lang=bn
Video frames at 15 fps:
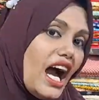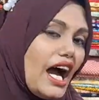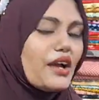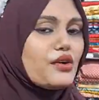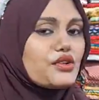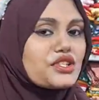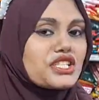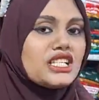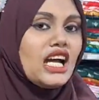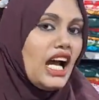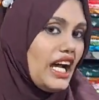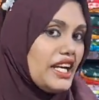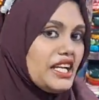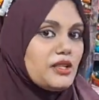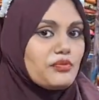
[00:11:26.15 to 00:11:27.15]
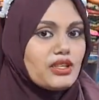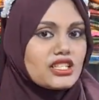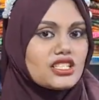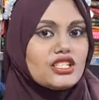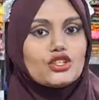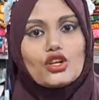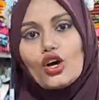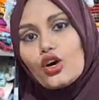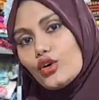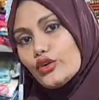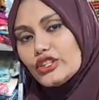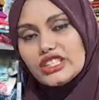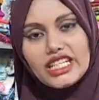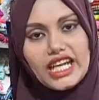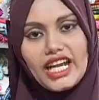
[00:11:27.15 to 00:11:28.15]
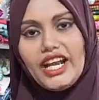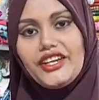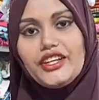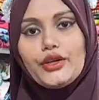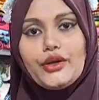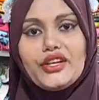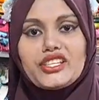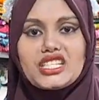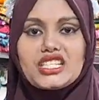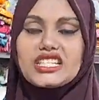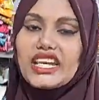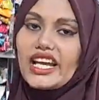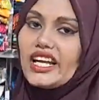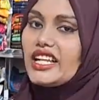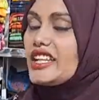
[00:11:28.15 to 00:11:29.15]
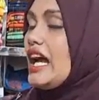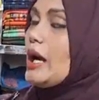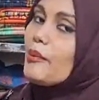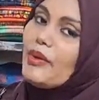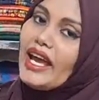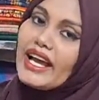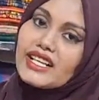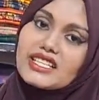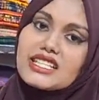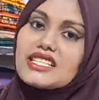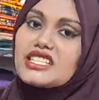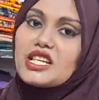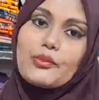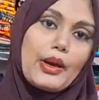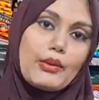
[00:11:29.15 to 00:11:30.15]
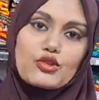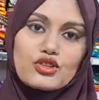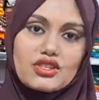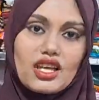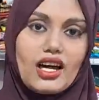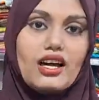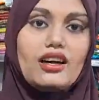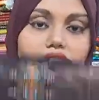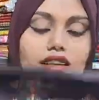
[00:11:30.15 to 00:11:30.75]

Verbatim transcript: আর হচ্ছে হান্ড্রেড পার্সেন্ট কোষ গ্যারান্টি রয়েছে যেখানে থাকবে এক্সচেঞ্জের ব্যবস্থা